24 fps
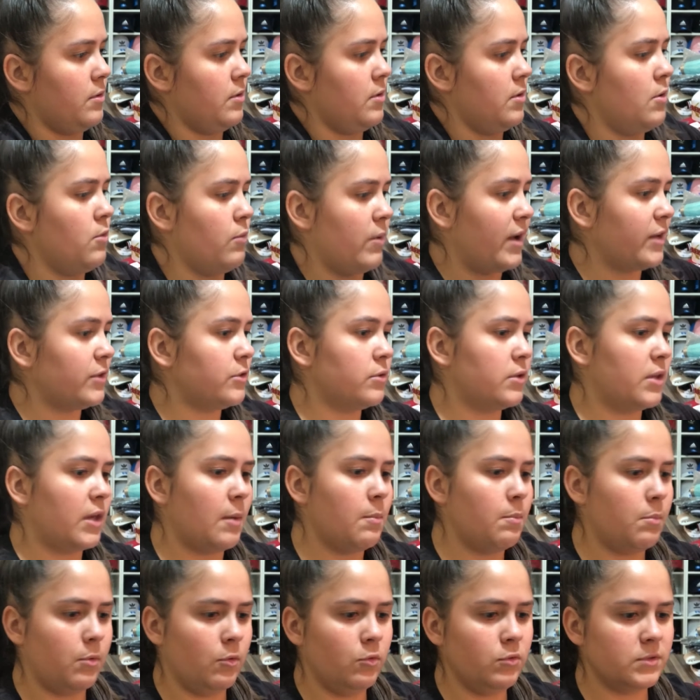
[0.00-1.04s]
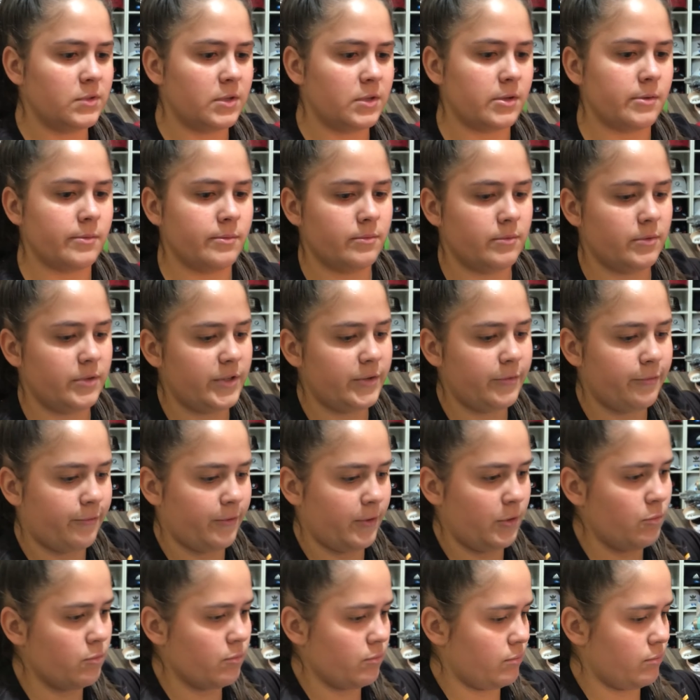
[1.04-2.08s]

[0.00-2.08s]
Eu acho que é blusa de frio.